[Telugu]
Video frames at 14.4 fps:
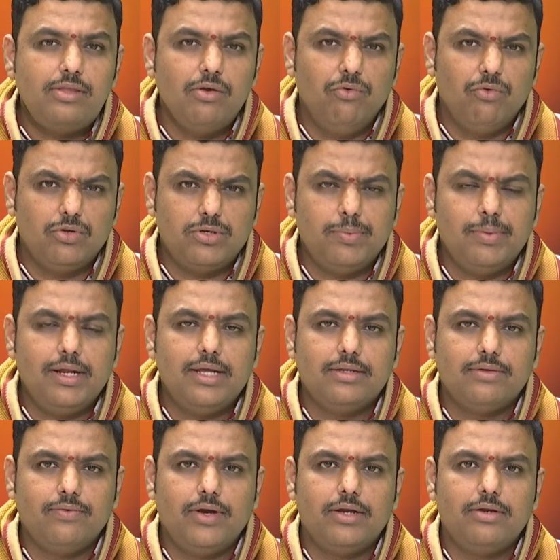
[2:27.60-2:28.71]
వృషభ రాశి
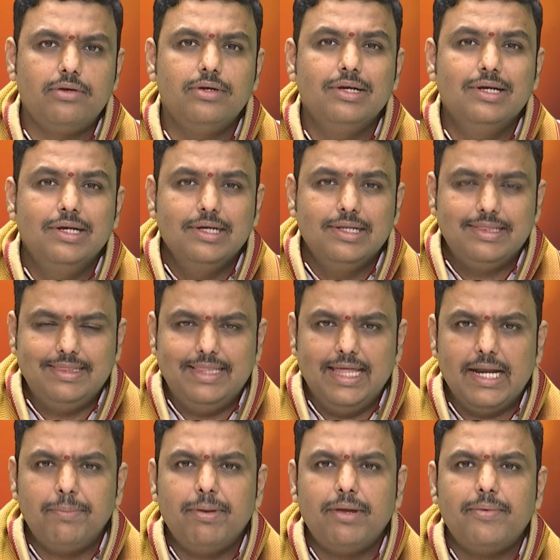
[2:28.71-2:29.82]
వారు
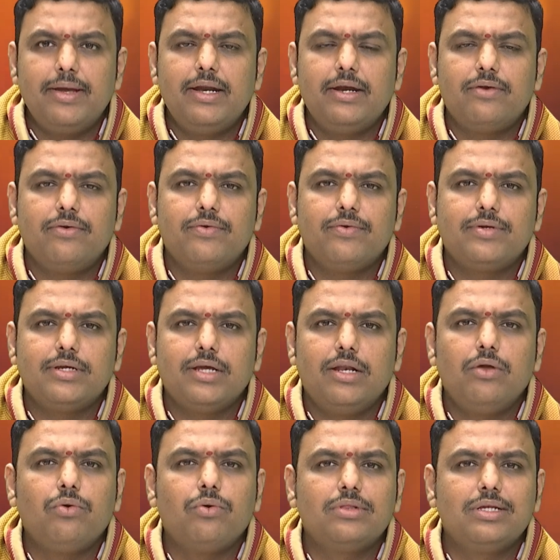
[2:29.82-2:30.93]
ధనపరమైనటువంటి విషయాల్లో
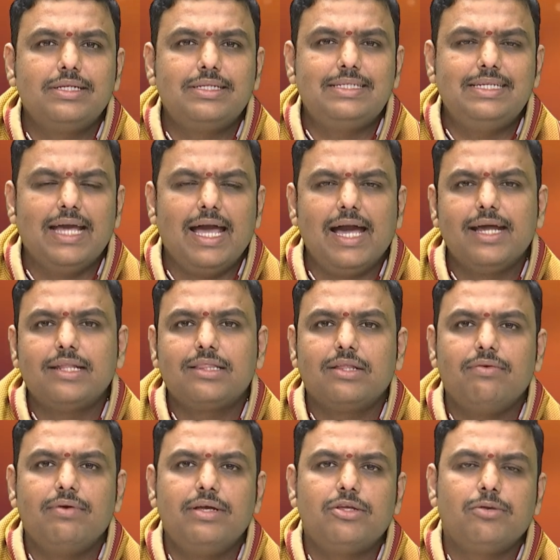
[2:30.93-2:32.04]
కొంత జాగ్రత్తలు
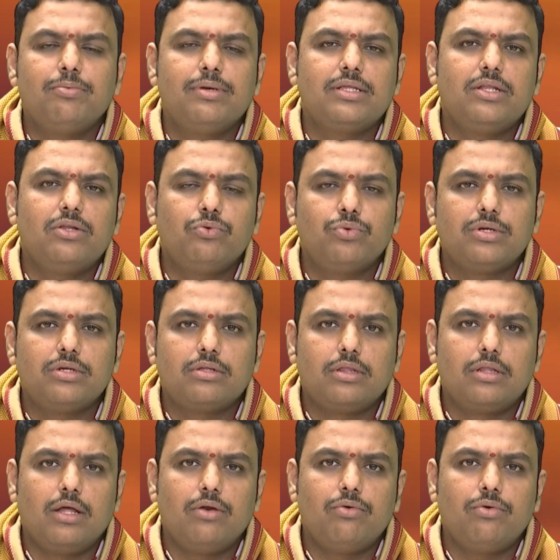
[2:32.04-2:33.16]
వహించడం మంచిదని
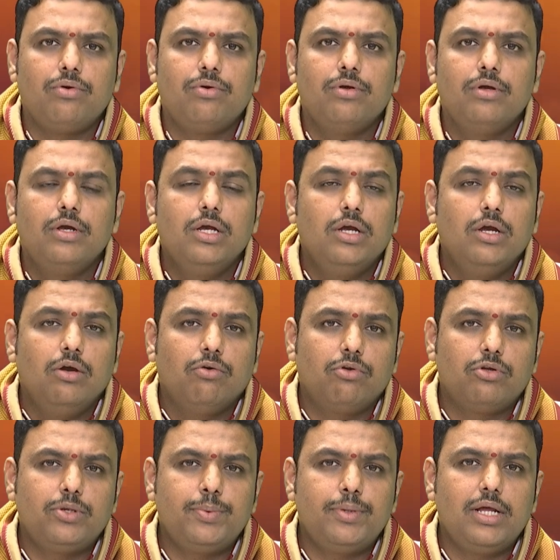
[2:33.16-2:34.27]
సూచిస్తున్నాను
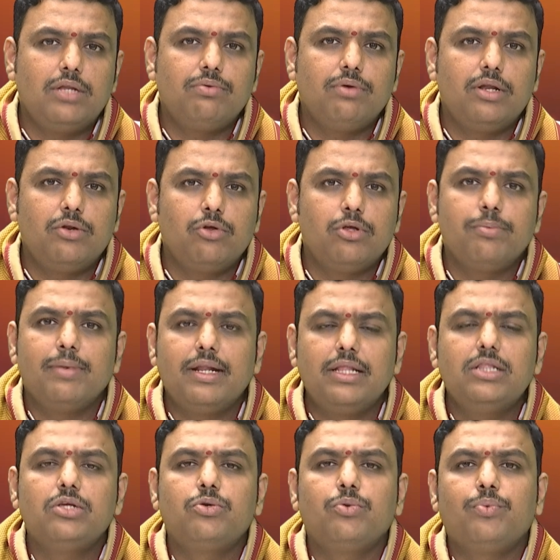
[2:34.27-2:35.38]
వృషభ రాశి వారు ఈరోజు
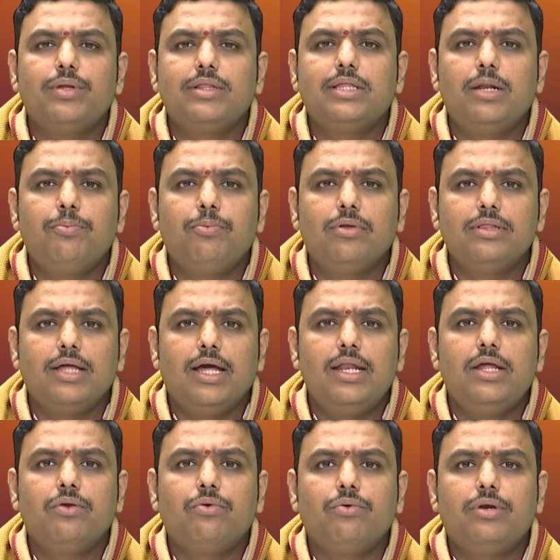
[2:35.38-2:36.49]
మరింత శుభ ఫలితాలు పొందాలి
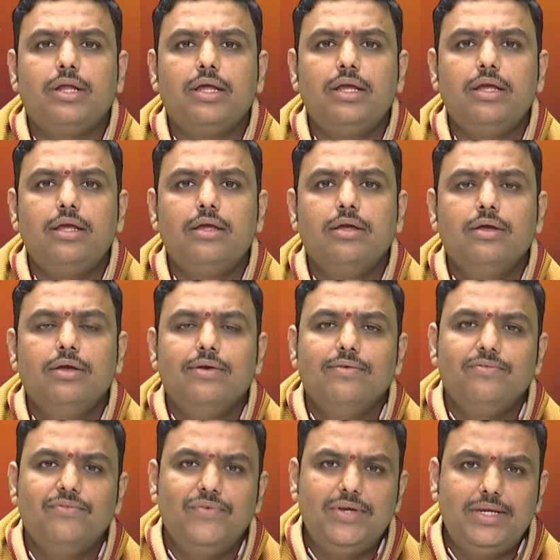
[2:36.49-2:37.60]
అనుకుంటే
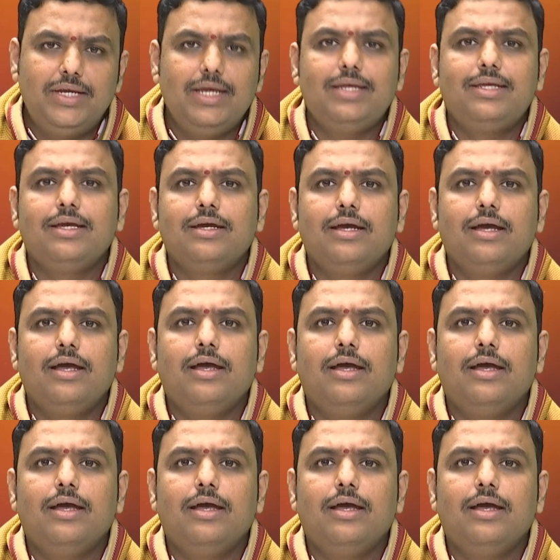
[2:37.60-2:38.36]
విశేషంగా